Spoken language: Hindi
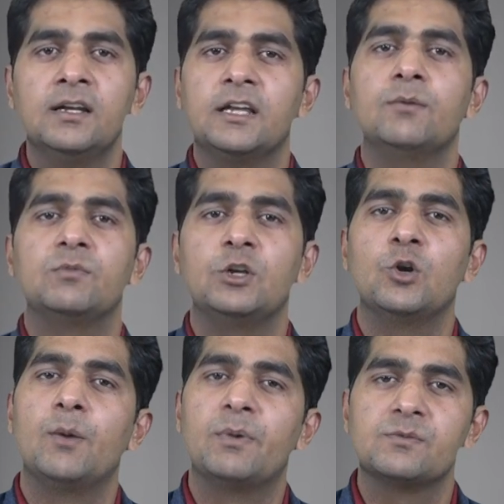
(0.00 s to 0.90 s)
कि हम
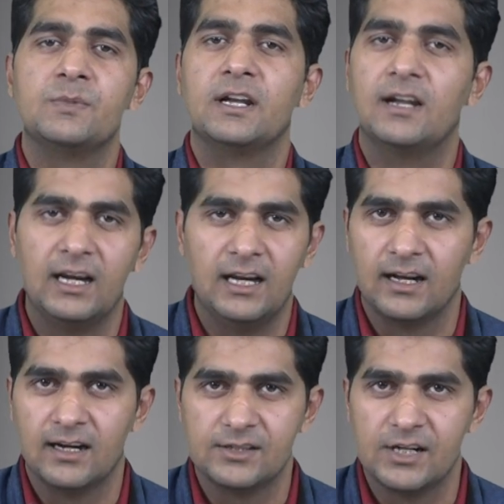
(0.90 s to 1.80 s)
तीनों आपस में गले
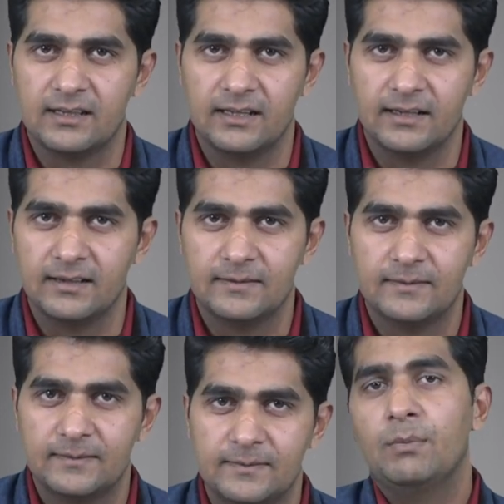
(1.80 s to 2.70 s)
लगना चाहते हैं
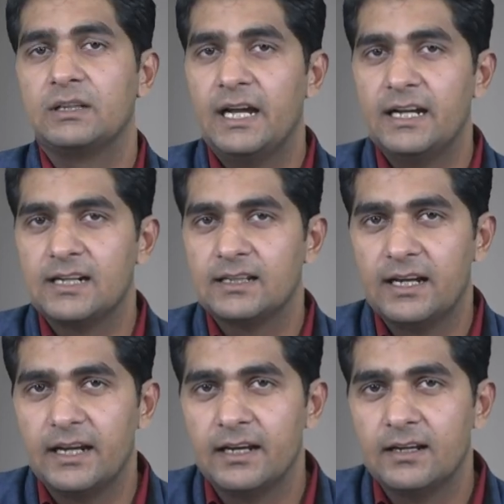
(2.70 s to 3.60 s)
बताया
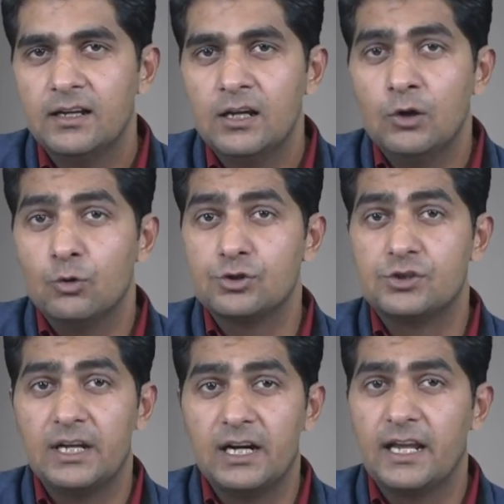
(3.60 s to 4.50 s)
जाता है उस
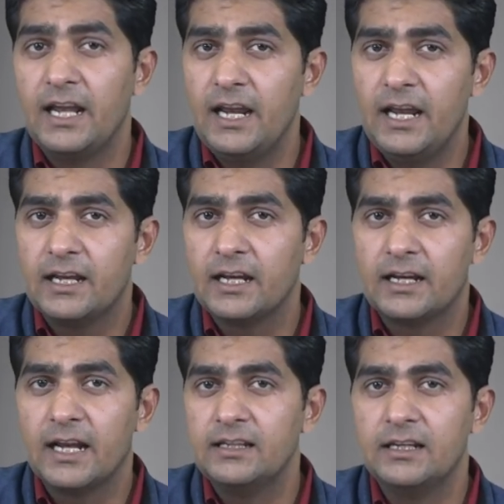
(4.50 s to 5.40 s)
जेल के एक
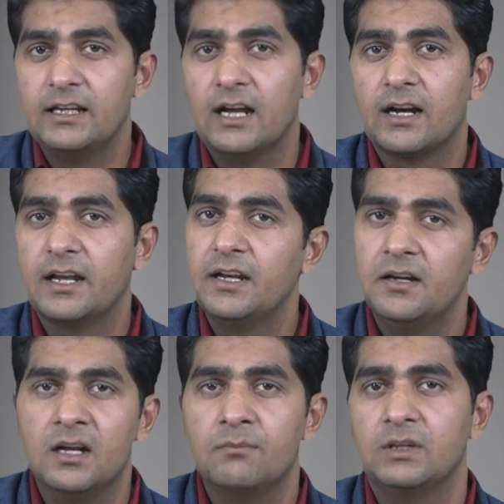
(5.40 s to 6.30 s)
एक कैदी की आंखें
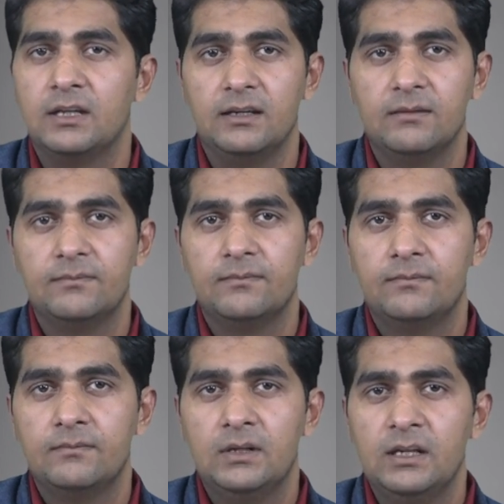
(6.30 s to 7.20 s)
नम थीं
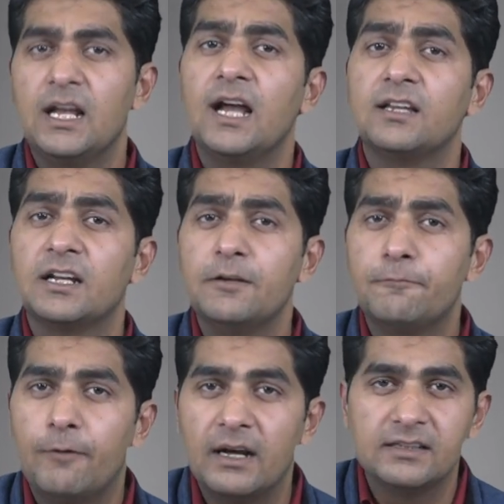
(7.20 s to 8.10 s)
यहाँ तक कि
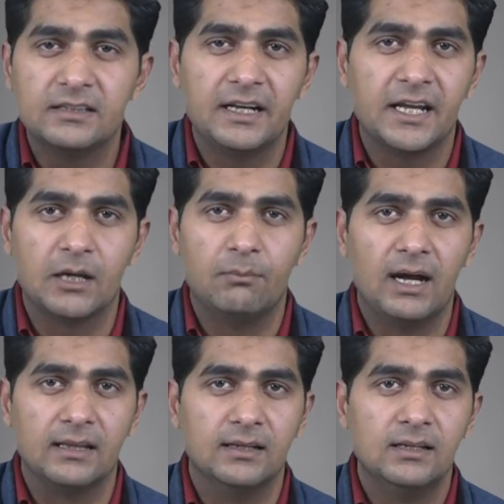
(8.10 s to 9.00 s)
फांसी देने के
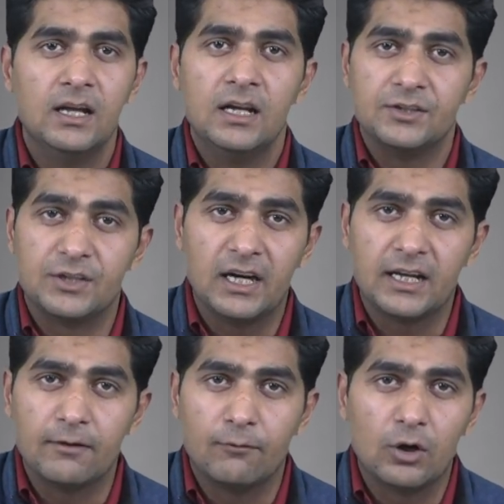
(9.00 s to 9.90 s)
बाद जेल
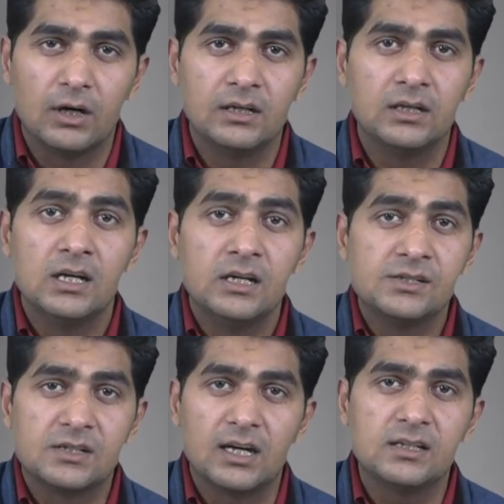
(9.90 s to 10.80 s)
के वार्डन
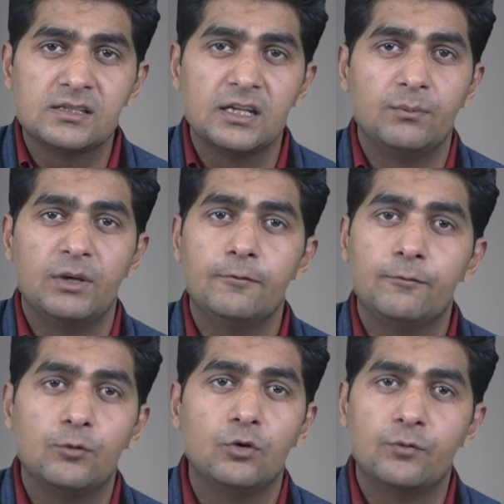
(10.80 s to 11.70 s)
चरत सिंह भी
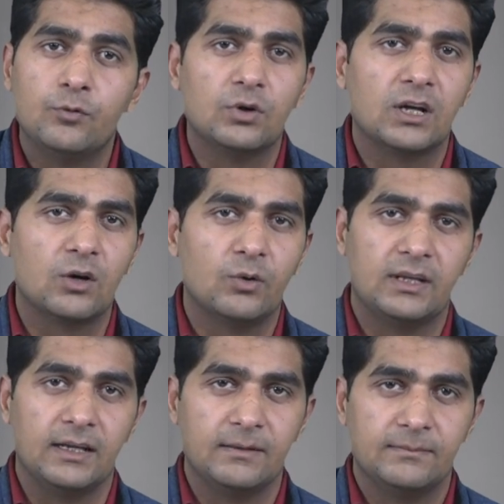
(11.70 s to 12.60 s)
फूट फूट कर रोए
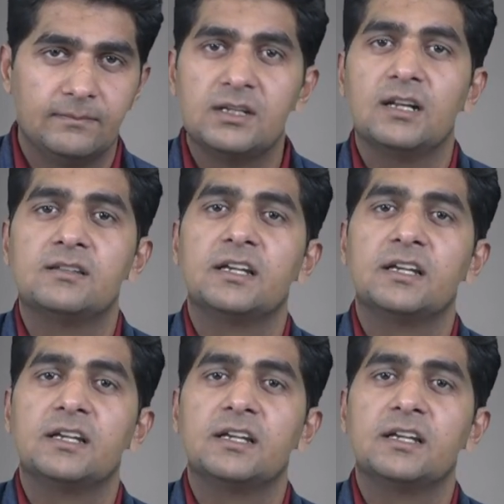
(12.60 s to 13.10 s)
थे चरत